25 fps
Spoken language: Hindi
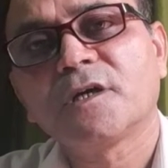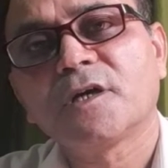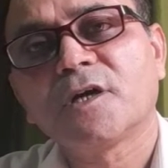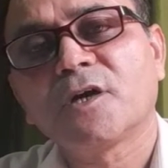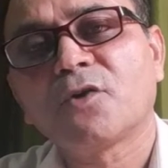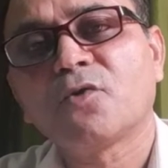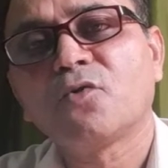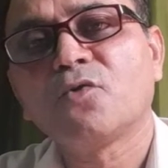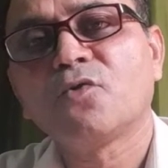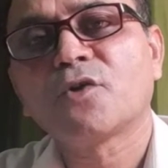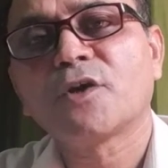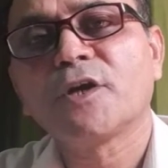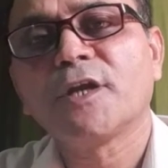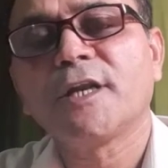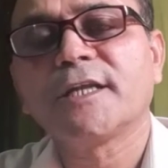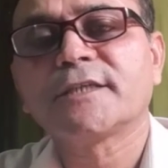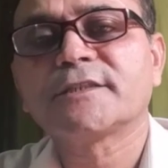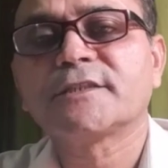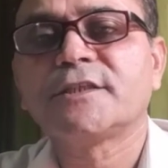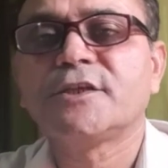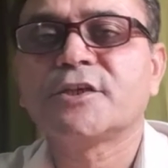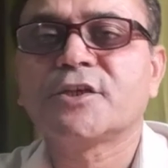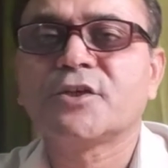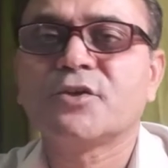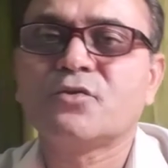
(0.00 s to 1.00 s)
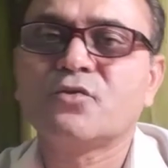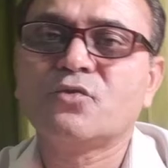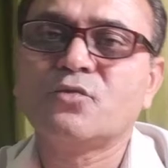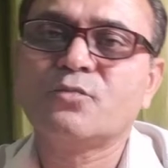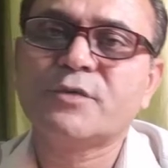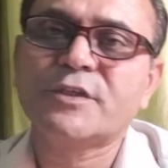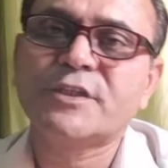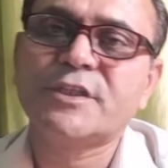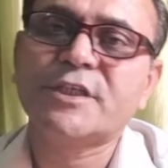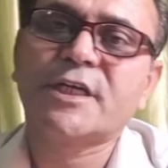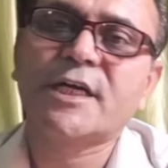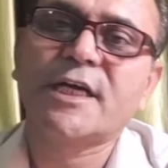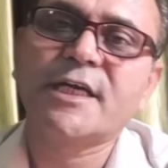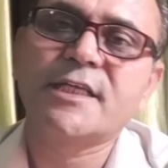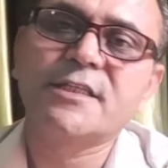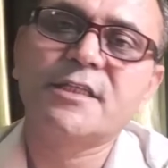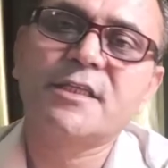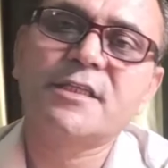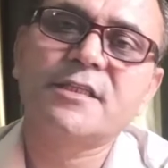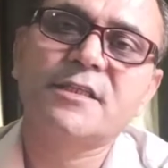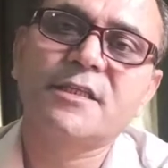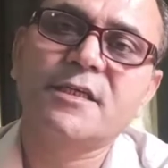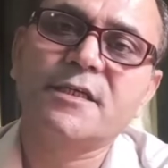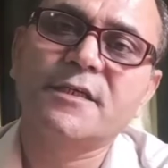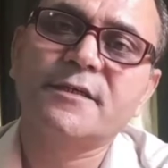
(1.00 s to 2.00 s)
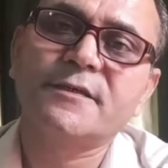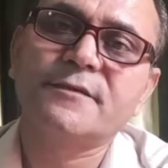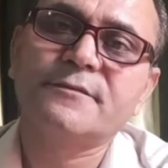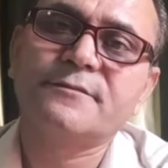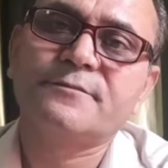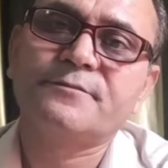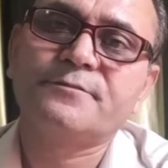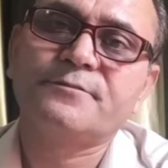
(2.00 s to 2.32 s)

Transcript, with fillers: रोग के लक्षण के रूप में दिखाई देते हैं